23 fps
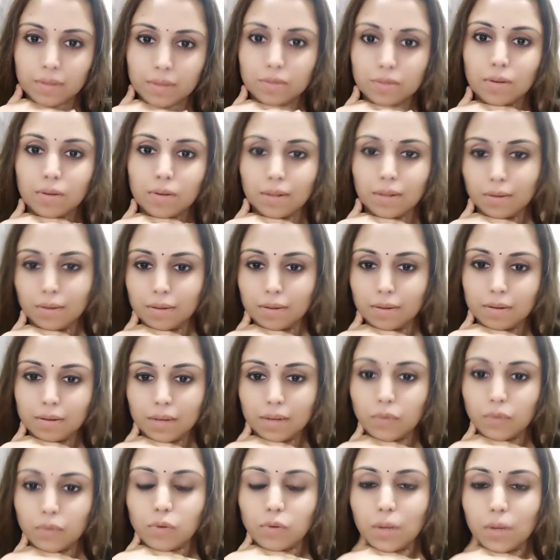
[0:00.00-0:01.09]
ஸோ அது
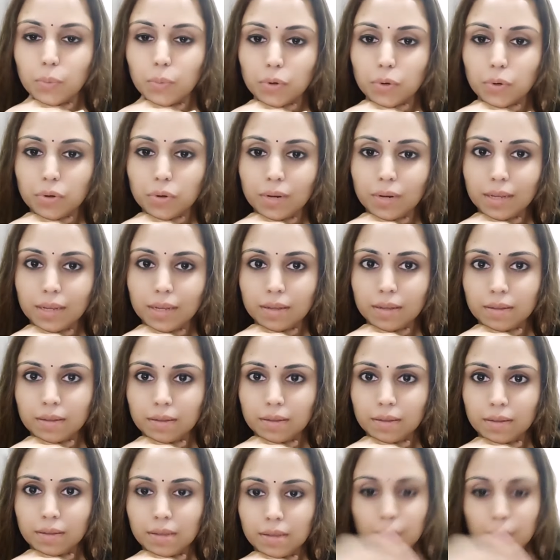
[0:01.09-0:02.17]
நீங்கள் ஃபுல்லாக போடணும்ல
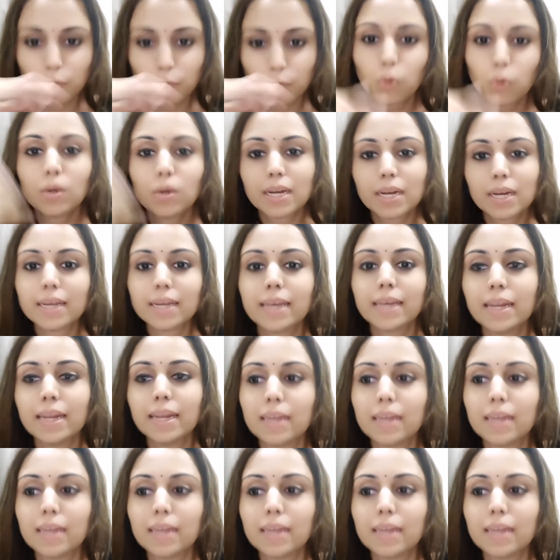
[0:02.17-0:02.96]
இப்போ உங்களுக்கே